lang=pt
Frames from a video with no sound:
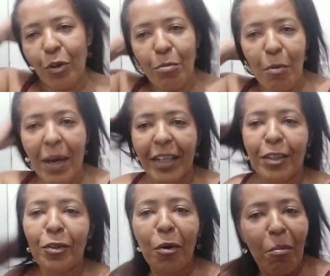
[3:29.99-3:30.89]
que meu
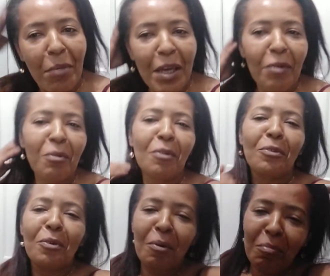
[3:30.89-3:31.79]
marido dormiu, eu
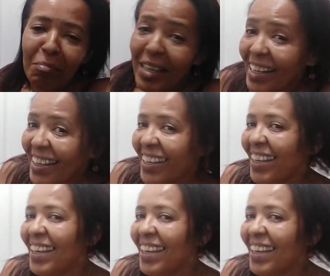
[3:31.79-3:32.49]
dormi.